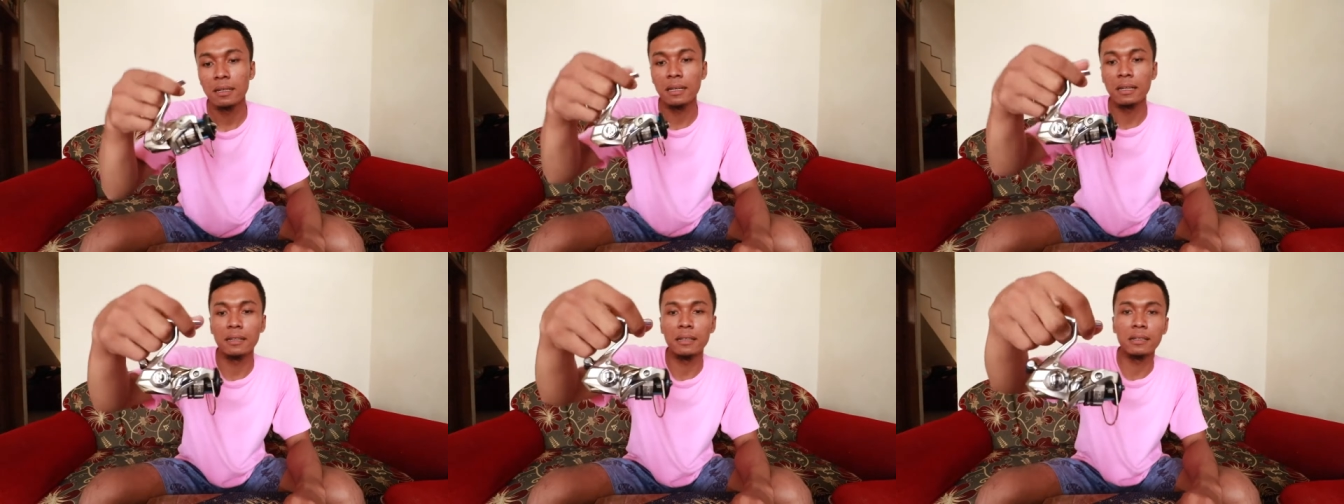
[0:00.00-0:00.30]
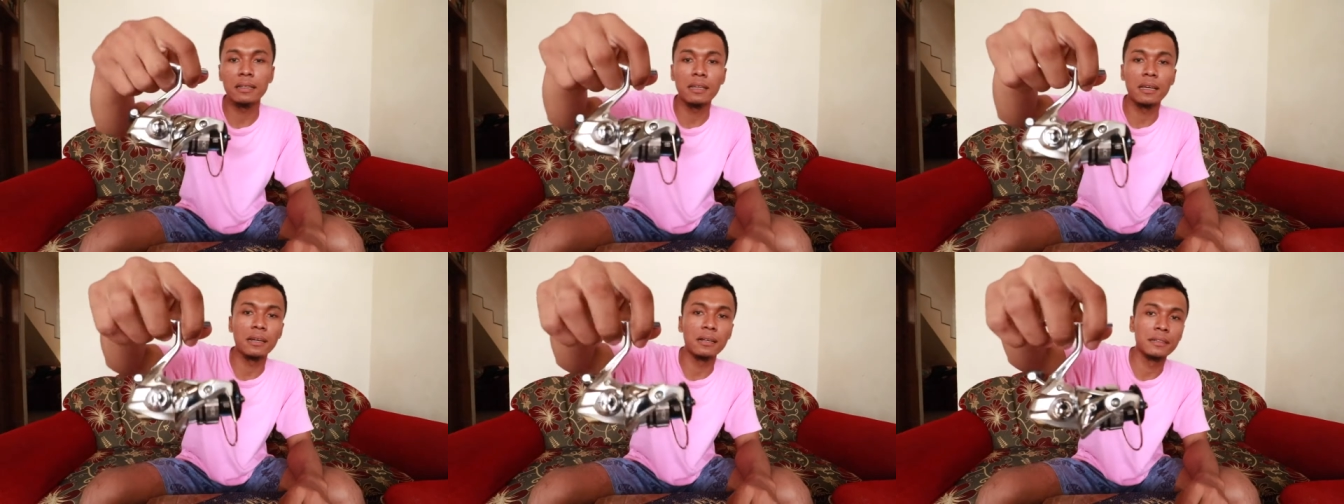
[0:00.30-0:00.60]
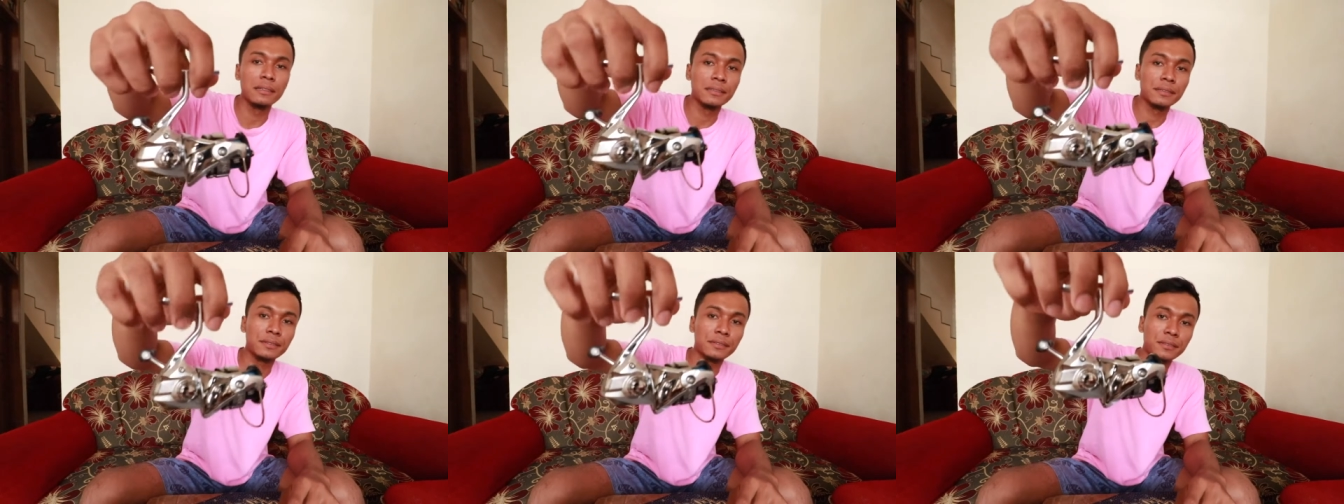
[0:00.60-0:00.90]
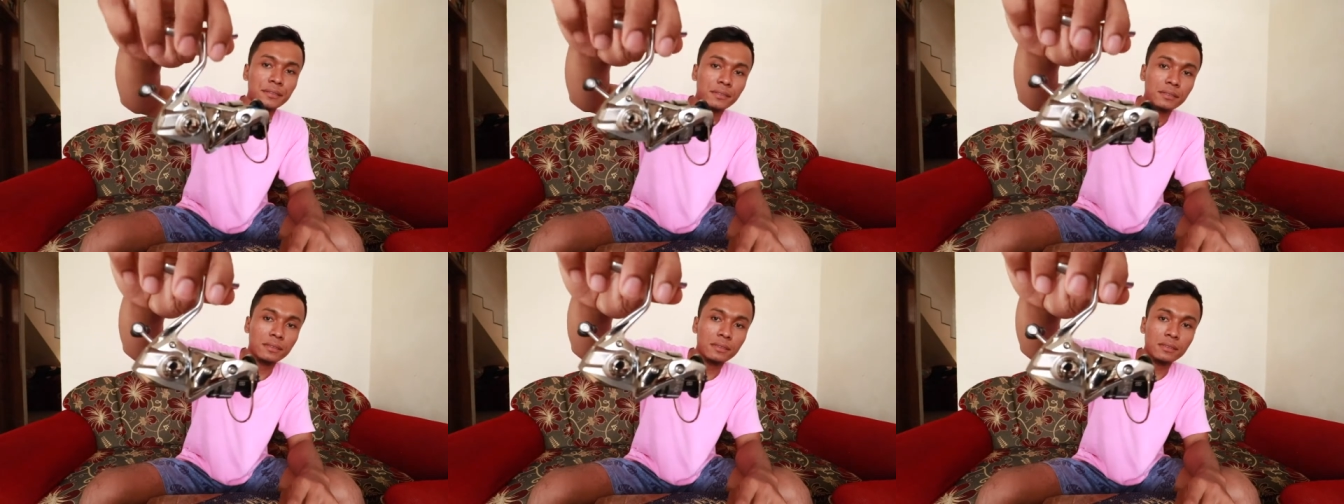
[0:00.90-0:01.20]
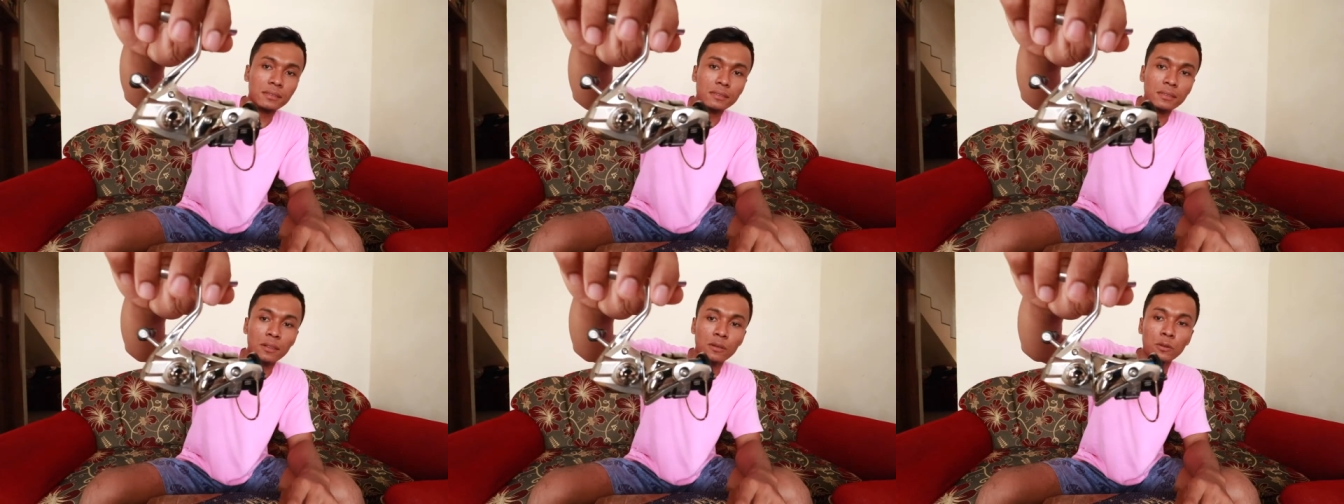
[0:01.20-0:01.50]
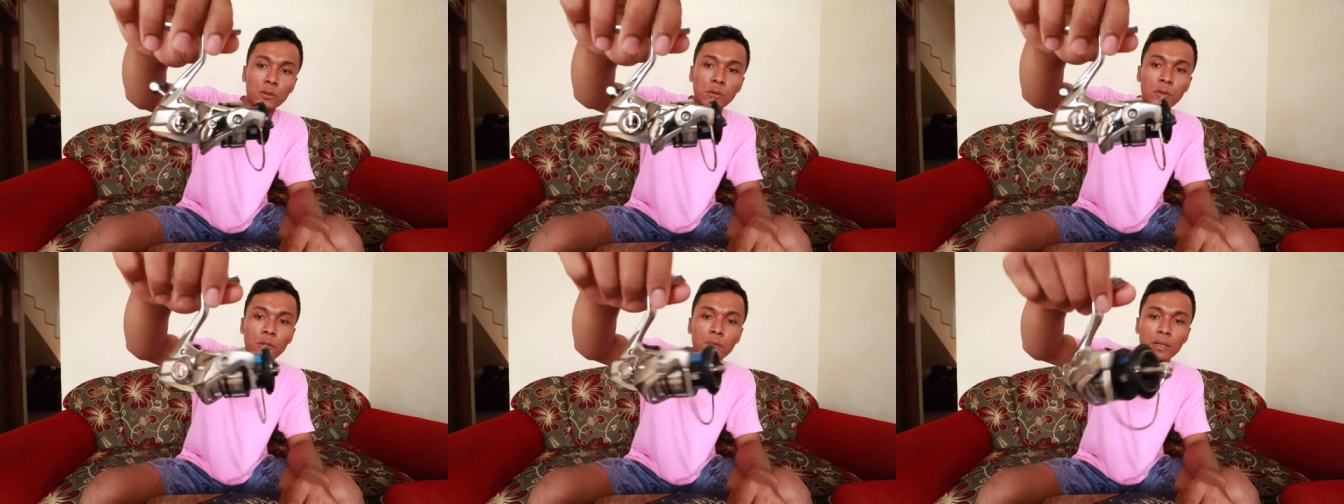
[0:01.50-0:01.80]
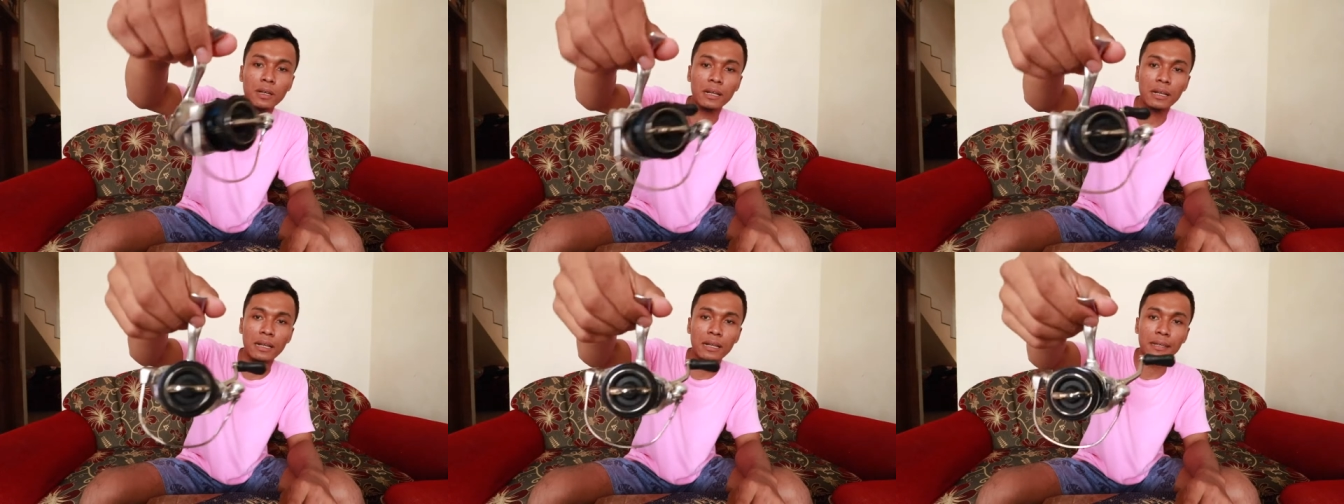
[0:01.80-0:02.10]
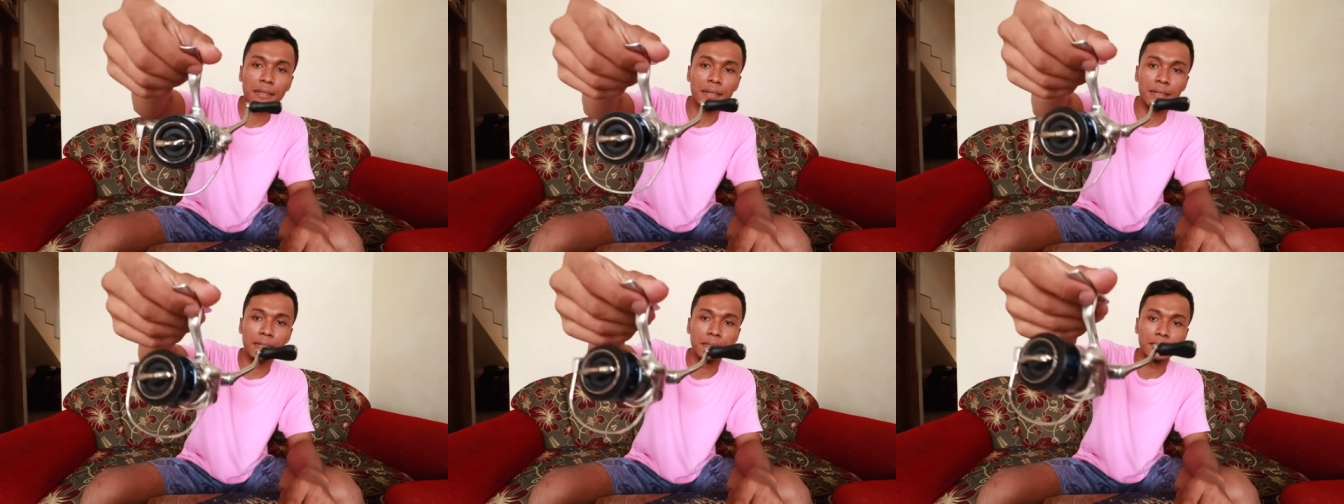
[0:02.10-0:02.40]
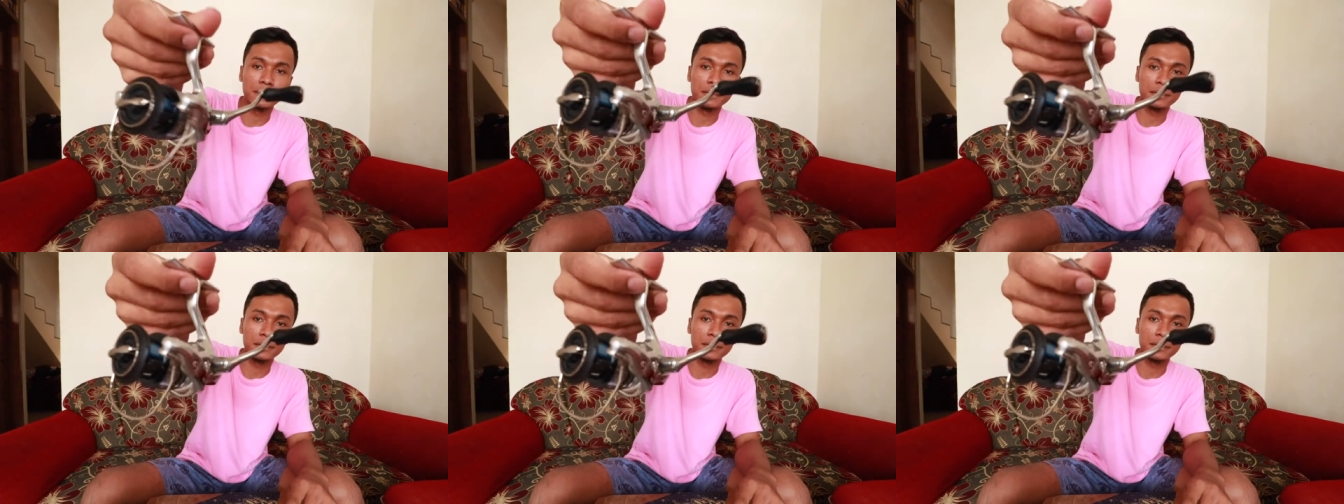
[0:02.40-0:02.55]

ini dia untuk realnya